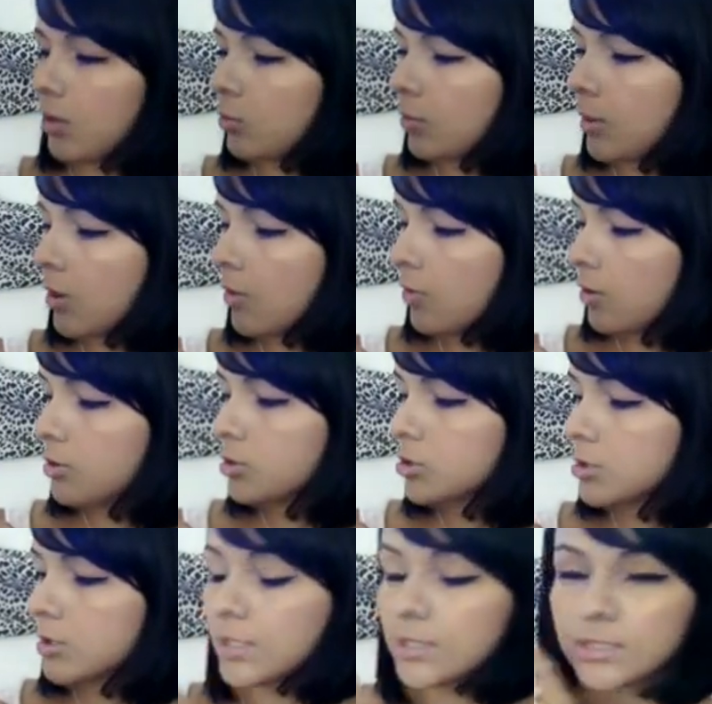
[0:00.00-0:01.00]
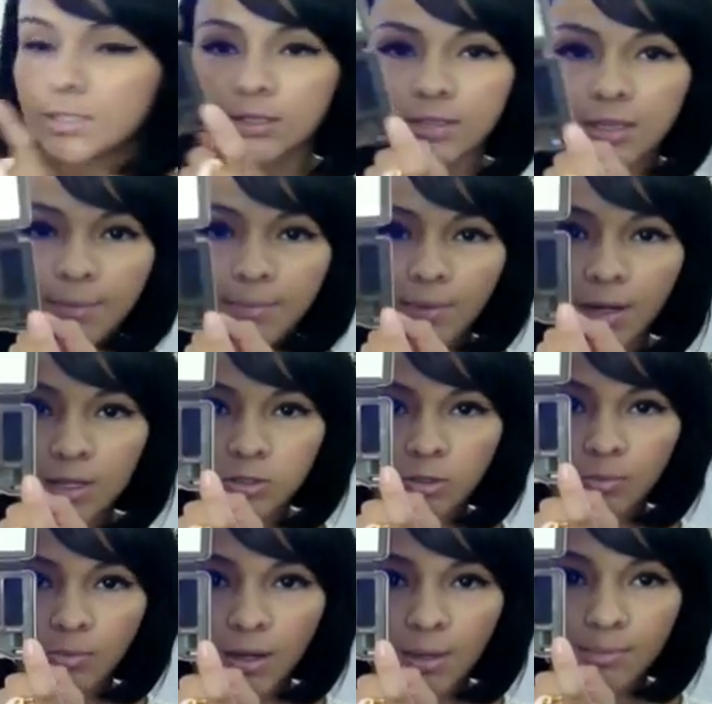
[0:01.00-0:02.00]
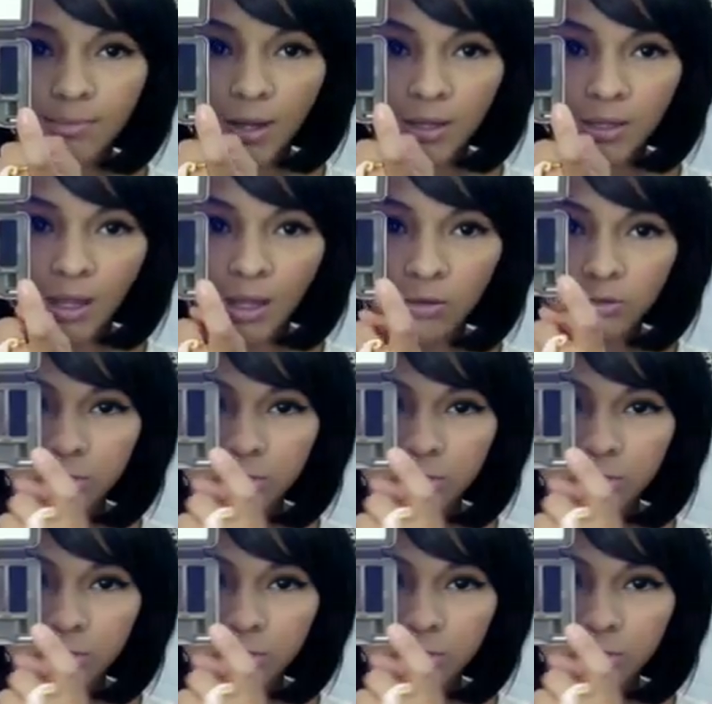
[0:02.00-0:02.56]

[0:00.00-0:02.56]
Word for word: número 2 y se llama la sombra Blackout.